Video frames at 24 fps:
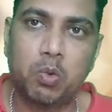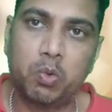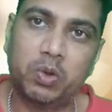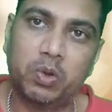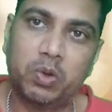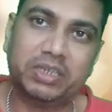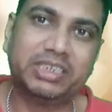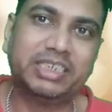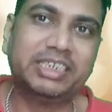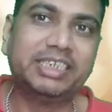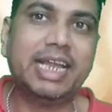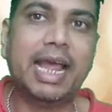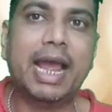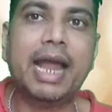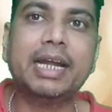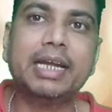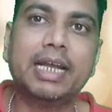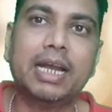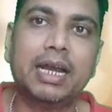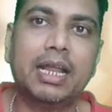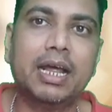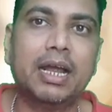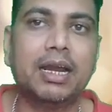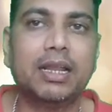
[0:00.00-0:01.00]
ஒரு
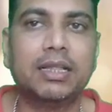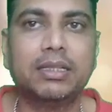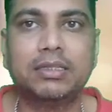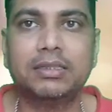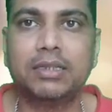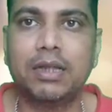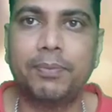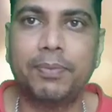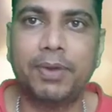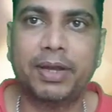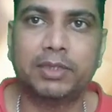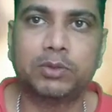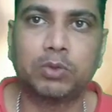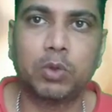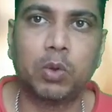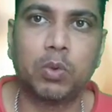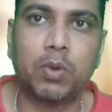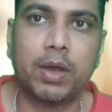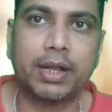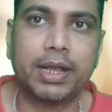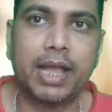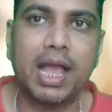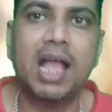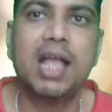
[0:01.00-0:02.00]
ஸ்டாண்டர்டானது அப்படின்னு
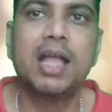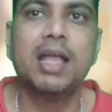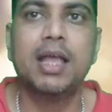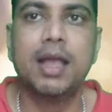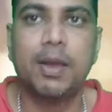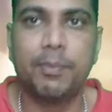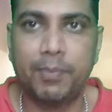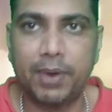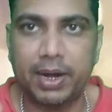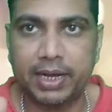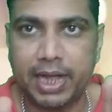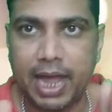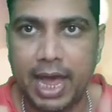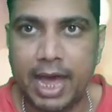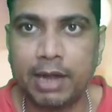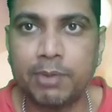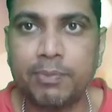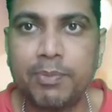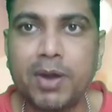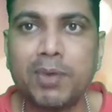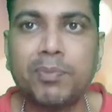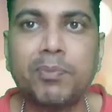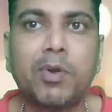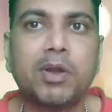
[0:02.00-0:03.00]
சொல்லுவாங்க பட்
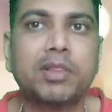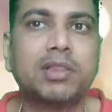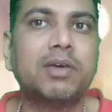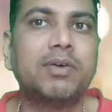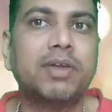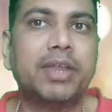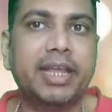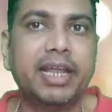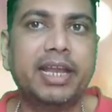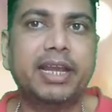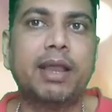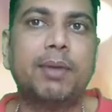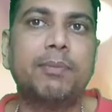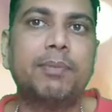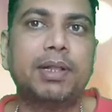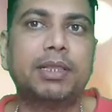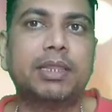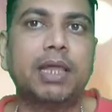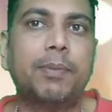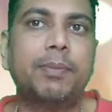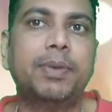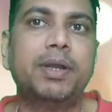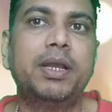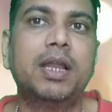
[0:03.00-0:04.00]
அர்பன் பொறுத்த வரைக்கும் நம்ம
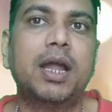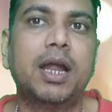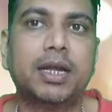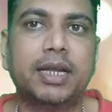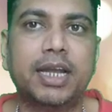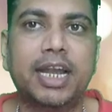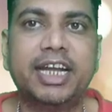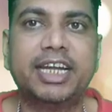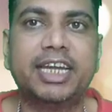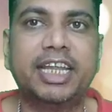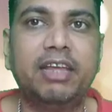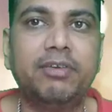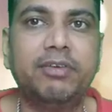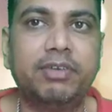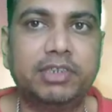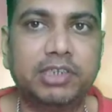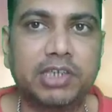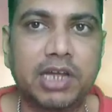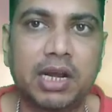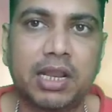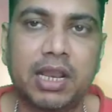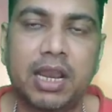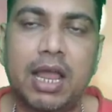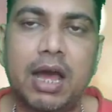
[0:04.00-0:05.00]
தமிழ்நாட்டில் டிவி
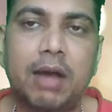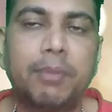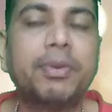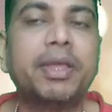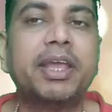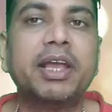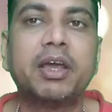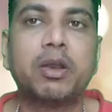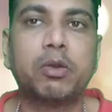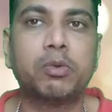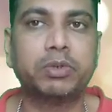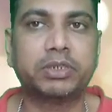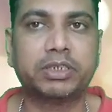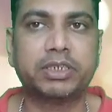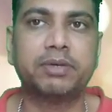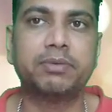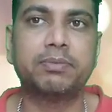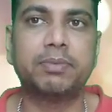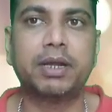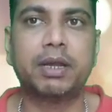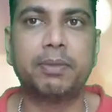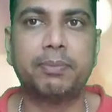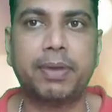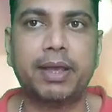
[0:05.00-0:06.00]
சேனல் அப்படிங்கிற
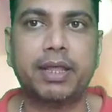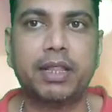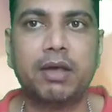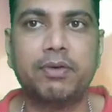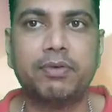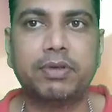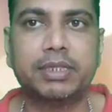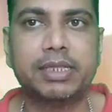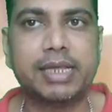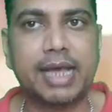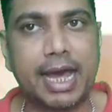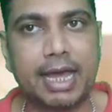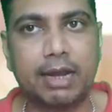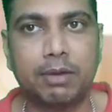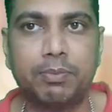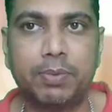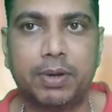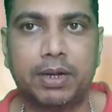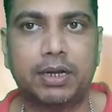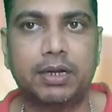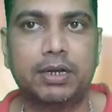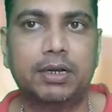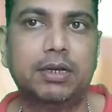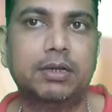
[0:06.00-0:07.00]
விஷயம் மட்டுமே தான் வந்து
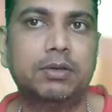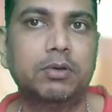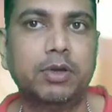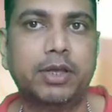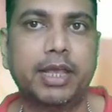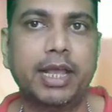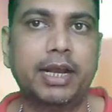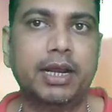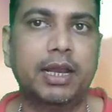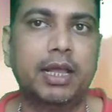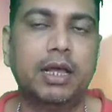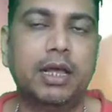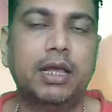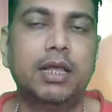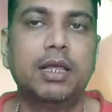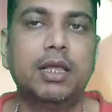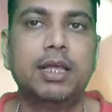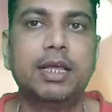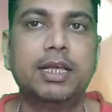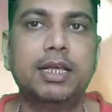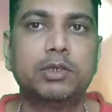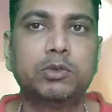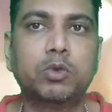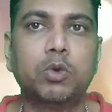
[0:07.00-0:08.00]
அர்பன் ஓகேங்களா
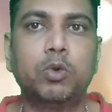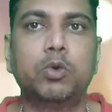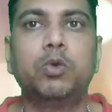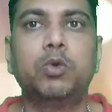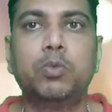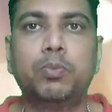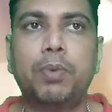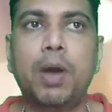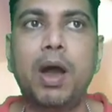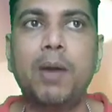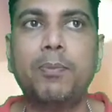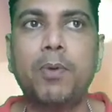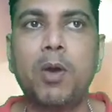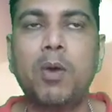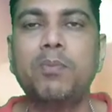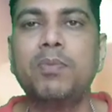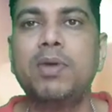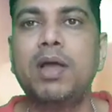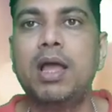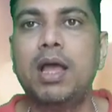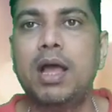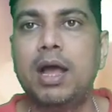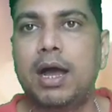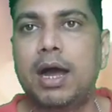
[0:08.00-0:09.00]
ஸோ பார்ப்போம்
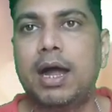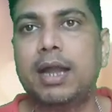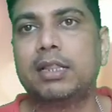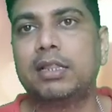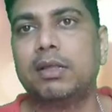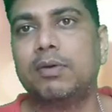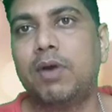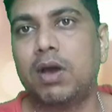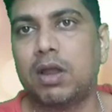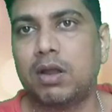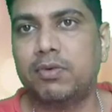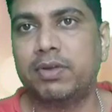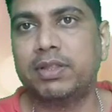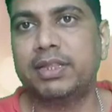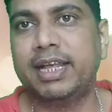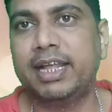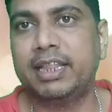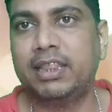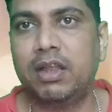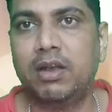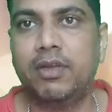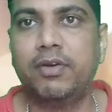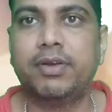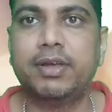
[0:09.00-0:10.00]
அடுத்த வாரம் வந்து
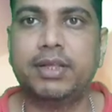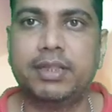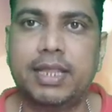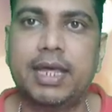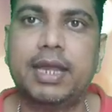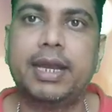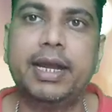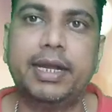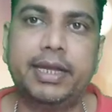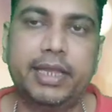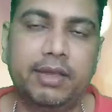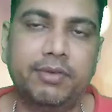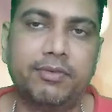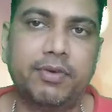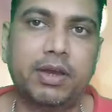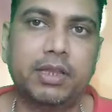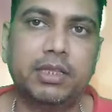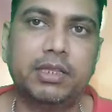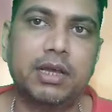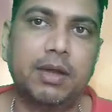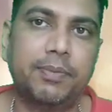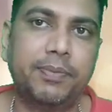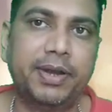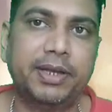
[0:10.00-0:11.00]
எந்த அளவுக்கு இந்த ரேட்டிங்
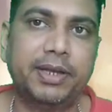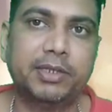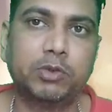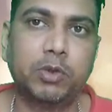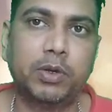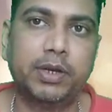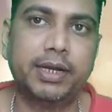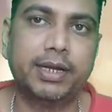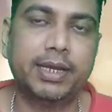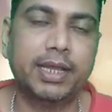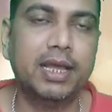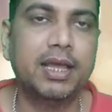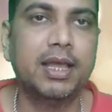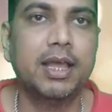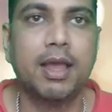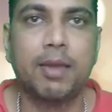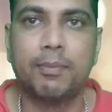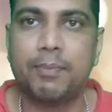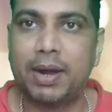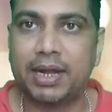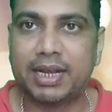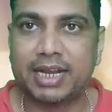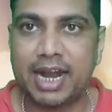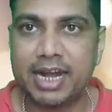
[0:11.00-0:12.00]
வருது அப்படின்னு சொல்லிட்டு
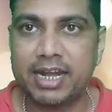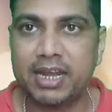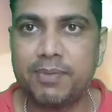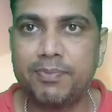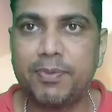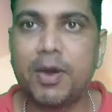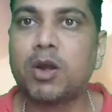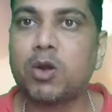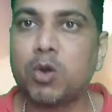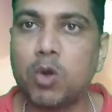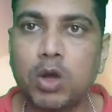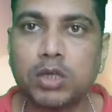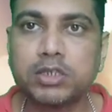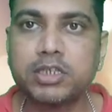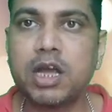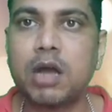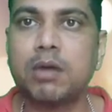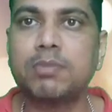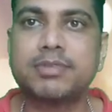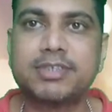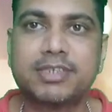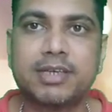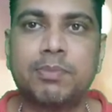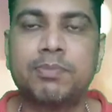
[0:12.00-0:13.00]
பட் கண்டிப்பாக
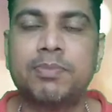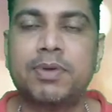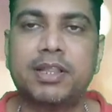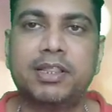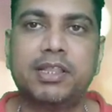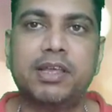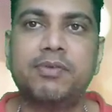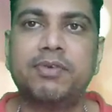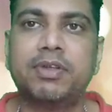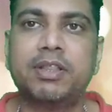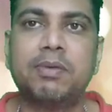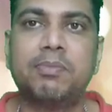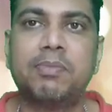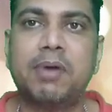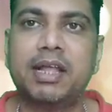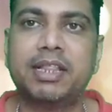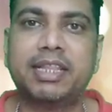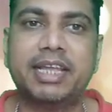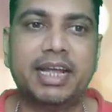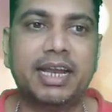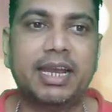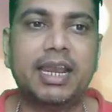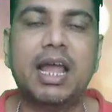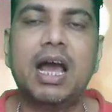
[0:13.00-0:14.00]
ரோஜாவும் செம்பருத்தியும் வந்து
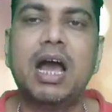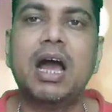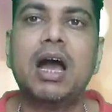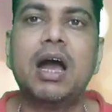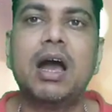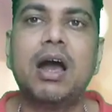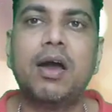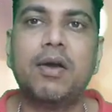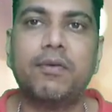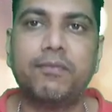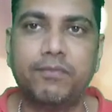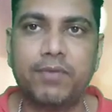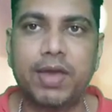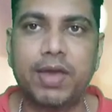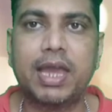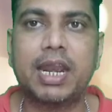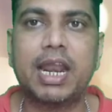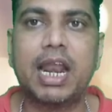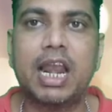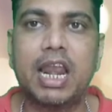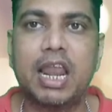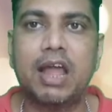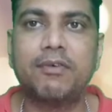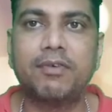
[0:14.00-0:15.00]
பார்த்தீங்கன்னா வேற
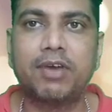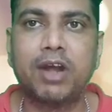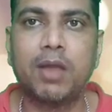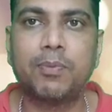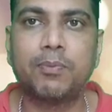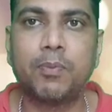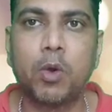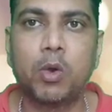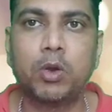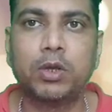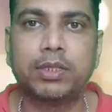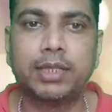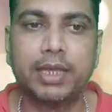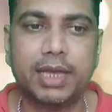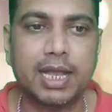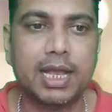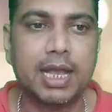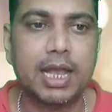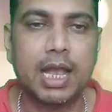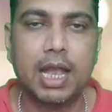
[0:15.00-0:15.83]
லெவலில் போகுது